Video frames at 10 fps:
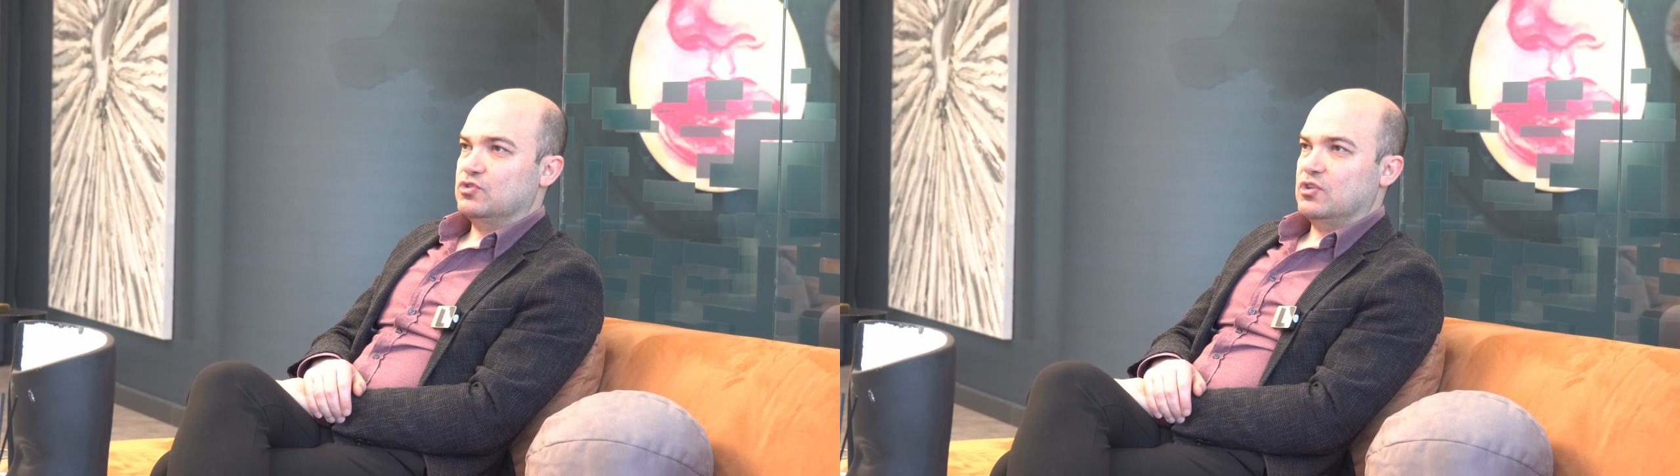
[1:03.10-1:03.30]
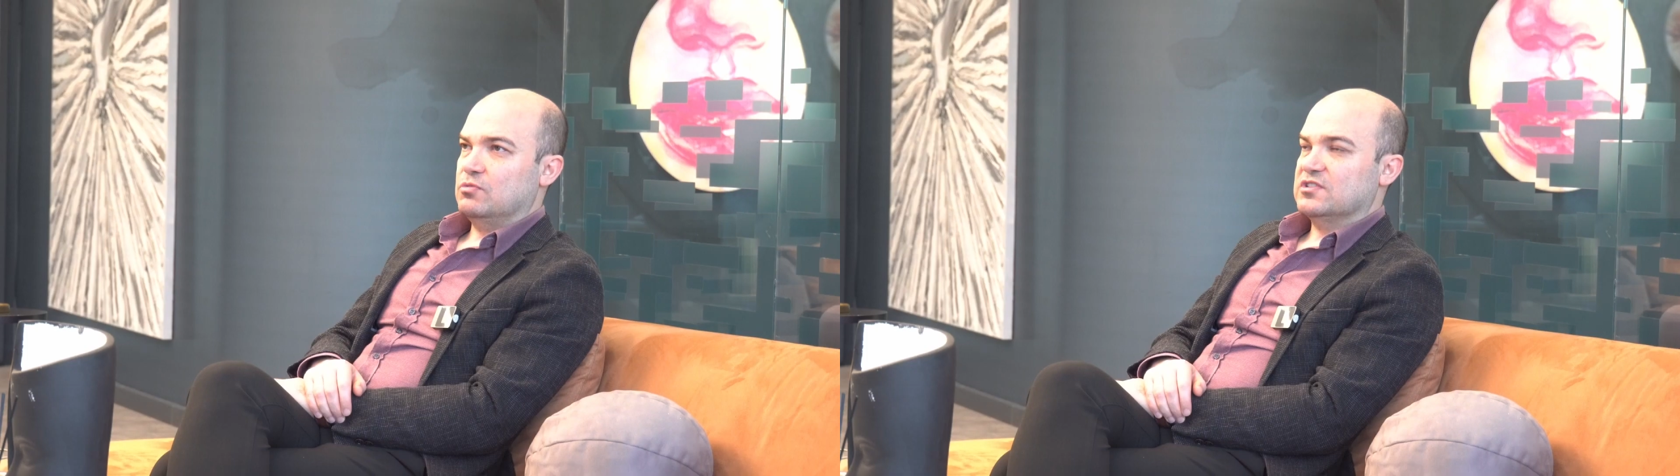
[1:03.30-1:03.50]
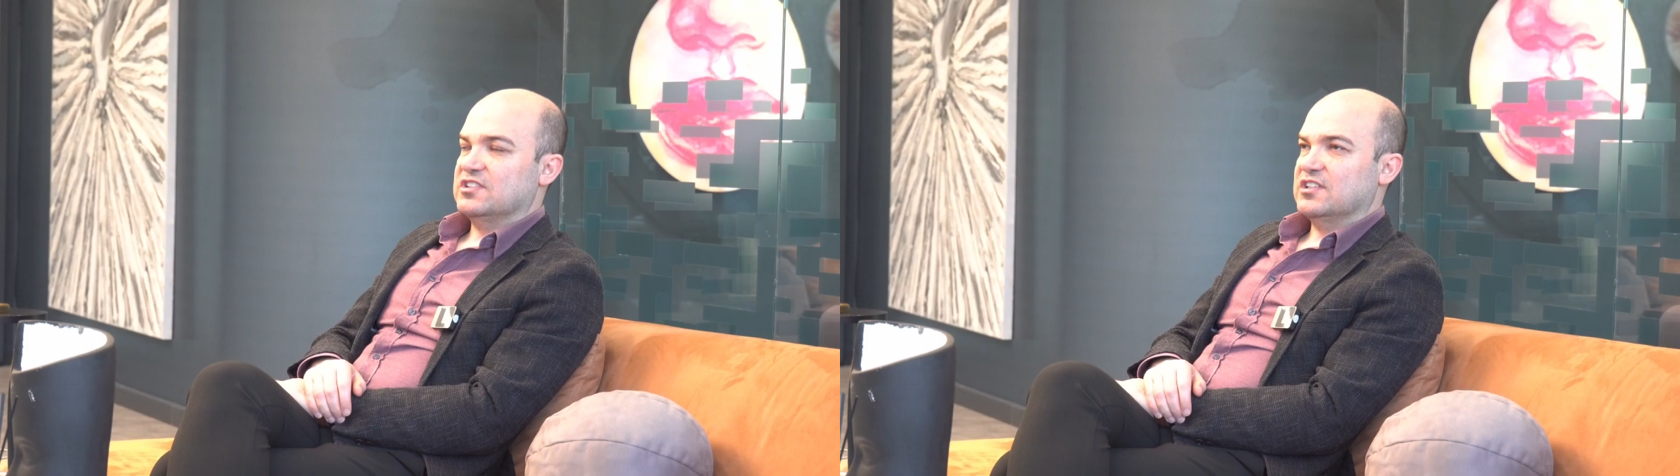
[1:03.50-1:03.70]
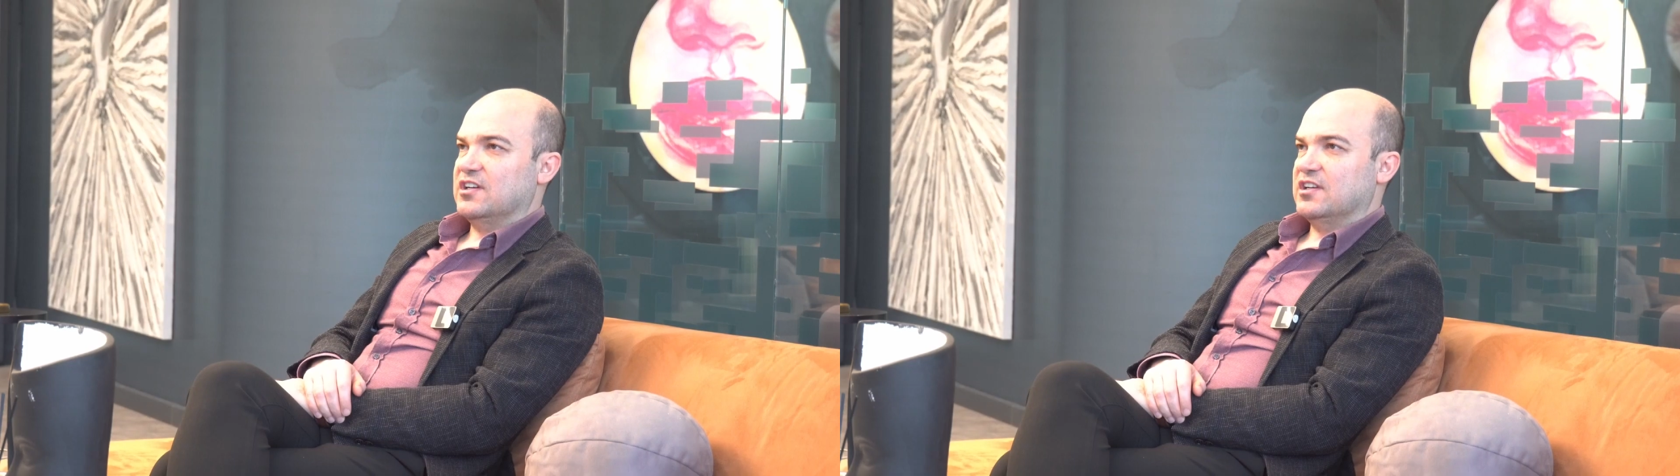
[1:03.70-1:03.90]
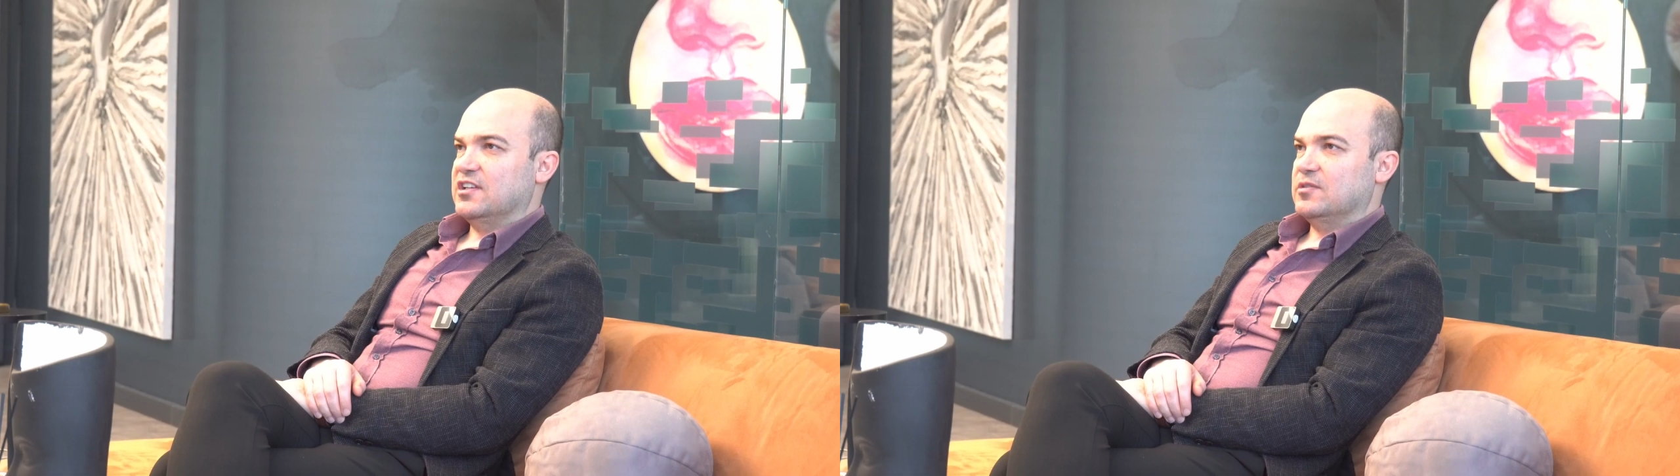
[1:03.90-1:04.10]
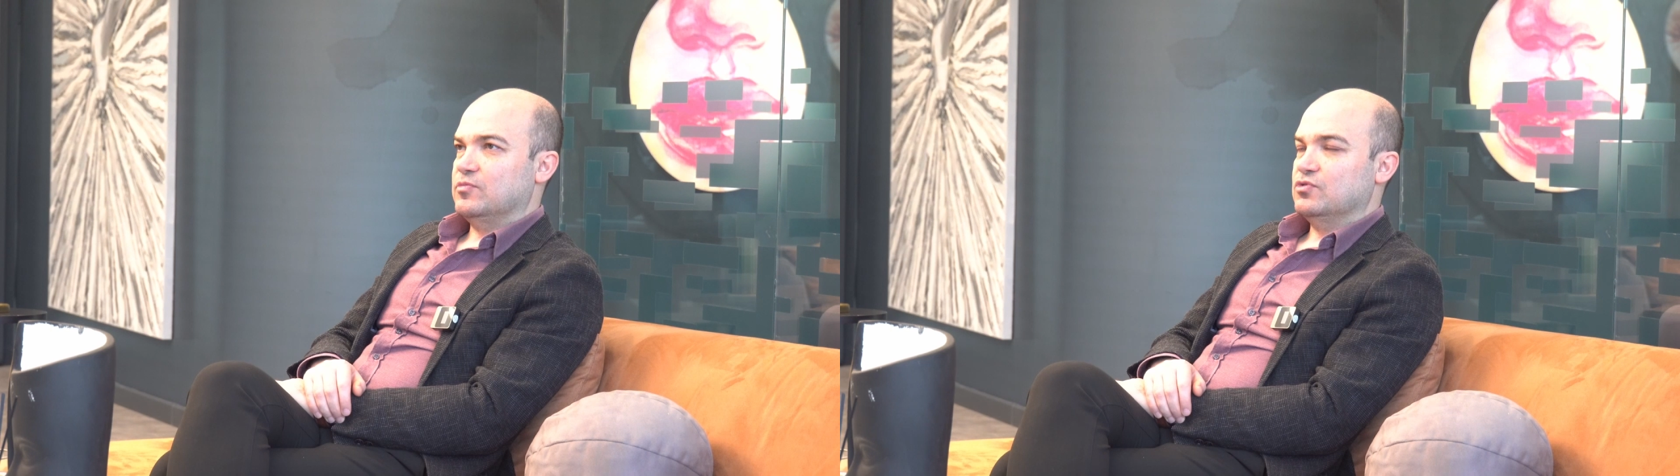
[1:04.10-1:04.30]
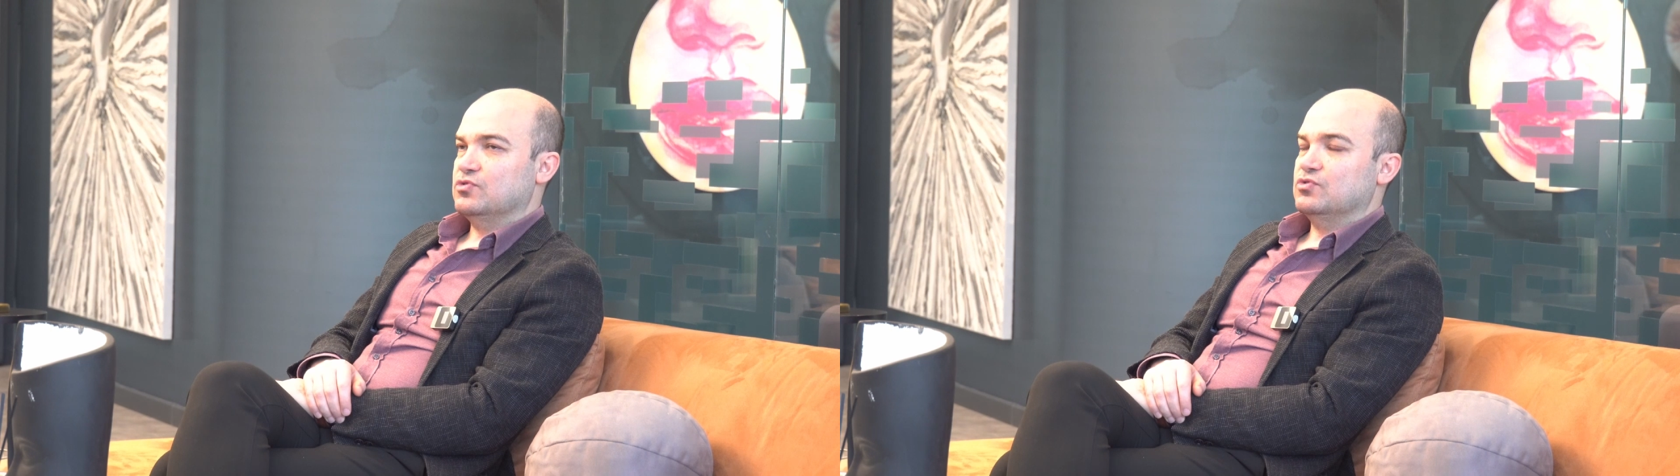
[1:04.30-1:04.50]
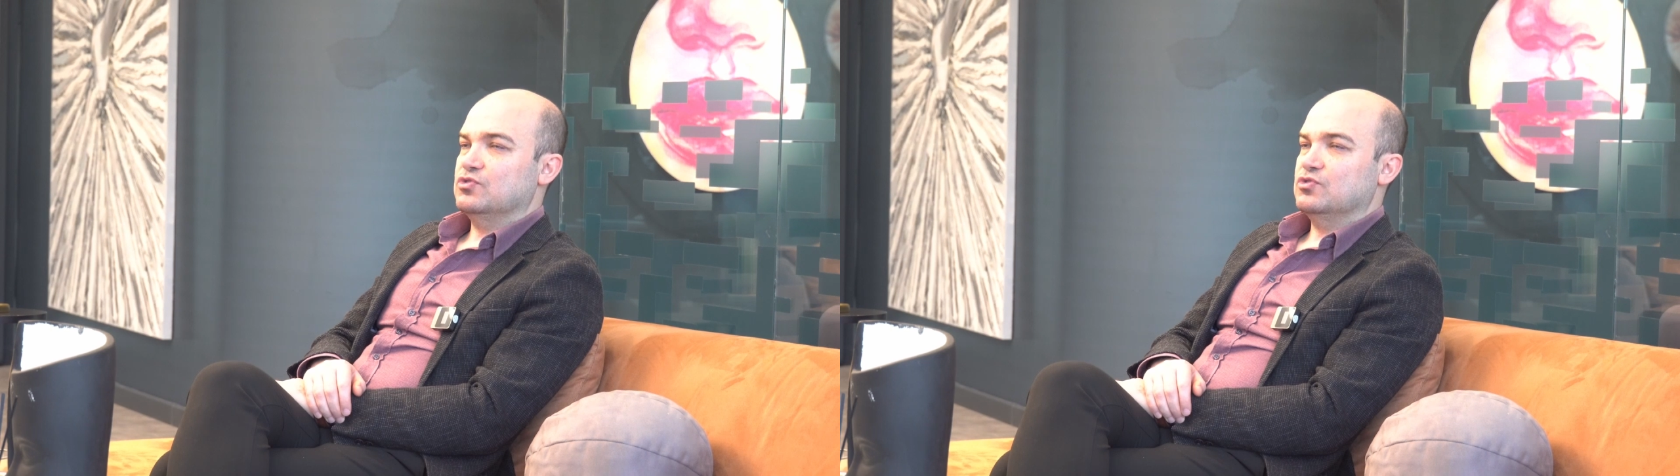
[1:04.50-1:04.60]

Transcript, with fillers: eşit olmasını garanti etmiyoruz.